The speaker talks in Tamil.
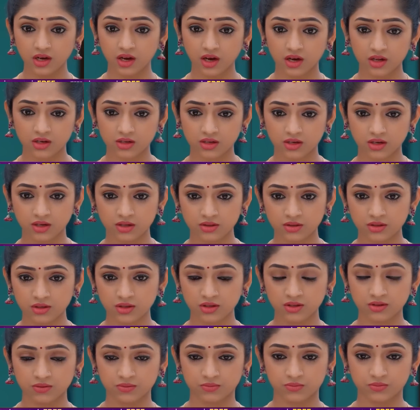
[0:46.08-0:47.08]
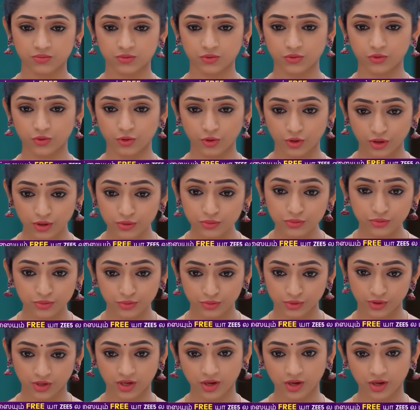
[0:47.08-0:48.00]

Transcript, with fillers: யாருக்காவது உடம்பு